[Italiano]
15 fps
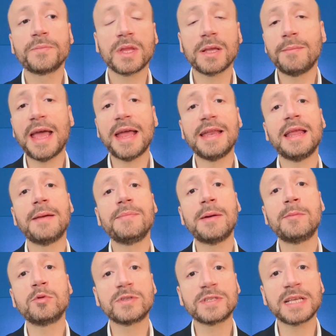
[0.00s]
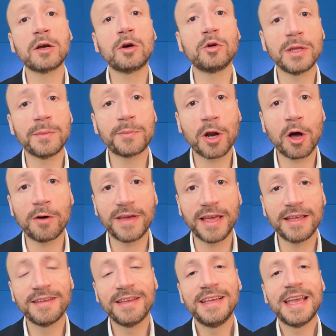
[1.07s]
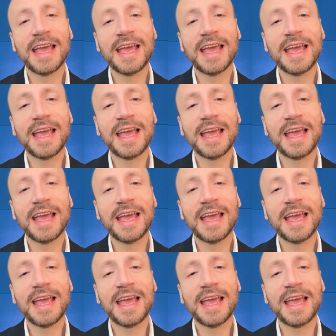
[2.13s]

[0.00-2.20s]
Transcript: Beh, ne abbiamo un sacco di prove